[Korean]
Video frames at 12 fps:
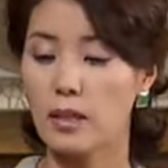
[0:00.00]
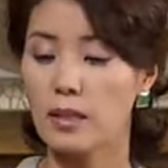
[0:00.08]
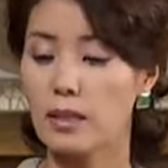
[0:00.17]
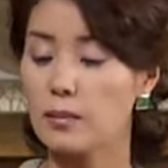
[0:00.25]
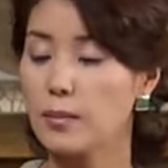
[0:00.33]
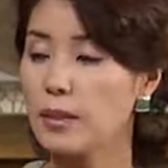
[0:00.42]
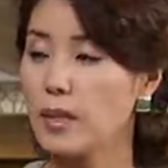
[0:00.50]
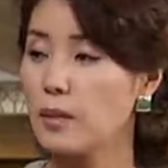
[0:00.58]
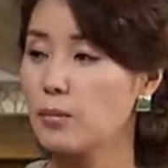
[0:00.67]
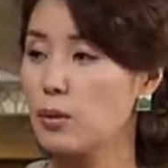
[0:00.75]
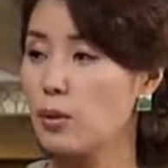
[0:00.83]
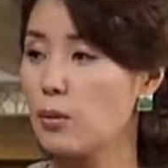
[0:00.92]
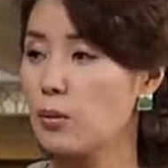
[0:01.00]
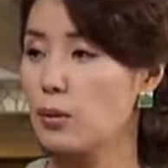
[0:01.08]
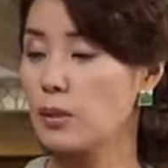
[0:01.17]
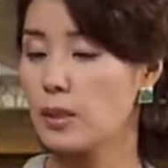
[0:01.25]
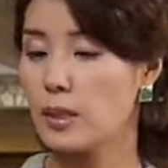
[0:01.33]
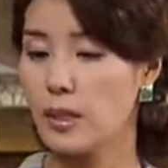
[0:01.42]
일하는 아줌마 내일부터 올
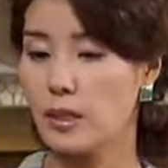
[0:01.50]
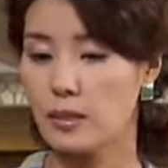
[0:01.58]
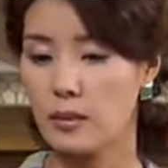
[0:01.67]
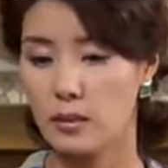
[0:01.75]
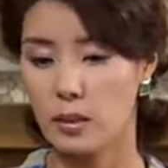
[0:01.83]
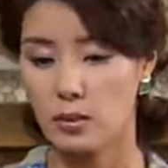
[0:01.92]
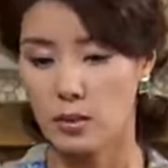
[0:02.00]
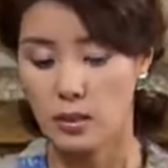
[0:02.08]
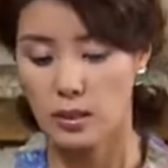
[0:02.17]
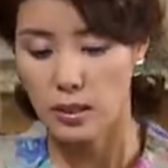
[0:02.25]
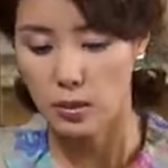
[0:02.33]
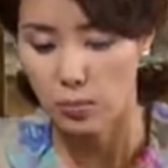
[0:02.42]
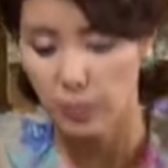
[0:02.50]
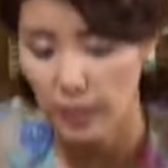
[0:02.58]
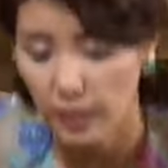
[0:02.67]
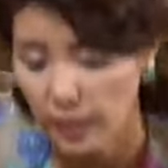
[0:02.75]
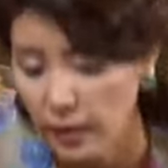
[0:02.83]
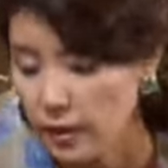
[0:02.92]
거니까 저녁 식사
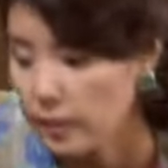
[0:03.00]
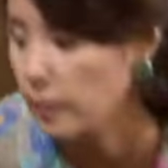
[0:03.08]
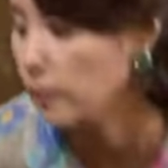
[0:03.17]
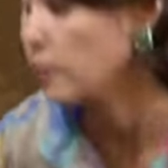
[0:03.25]
준비나 해라.